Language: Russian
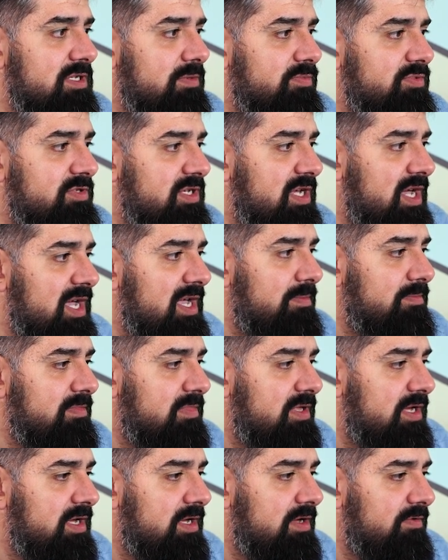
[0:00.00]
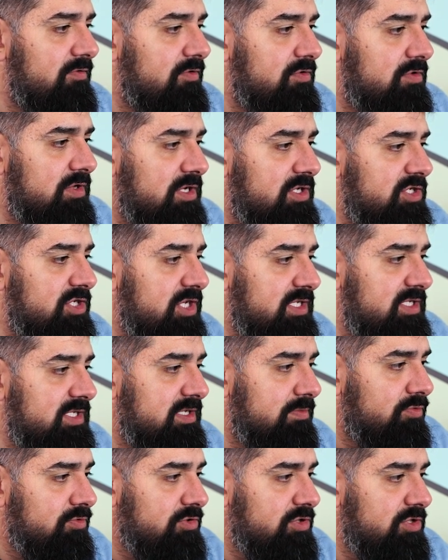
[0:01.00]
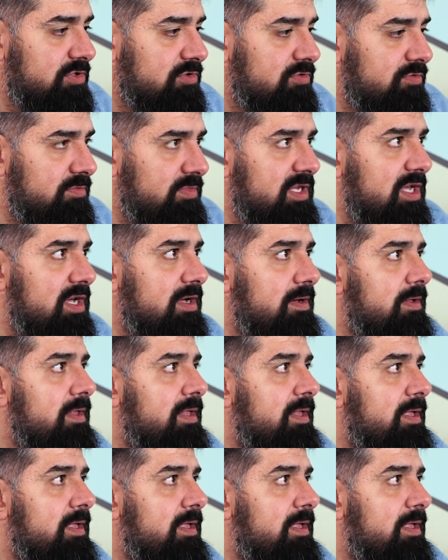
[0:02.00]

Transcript: запускаем, да, вот как сейчас запущено у меня,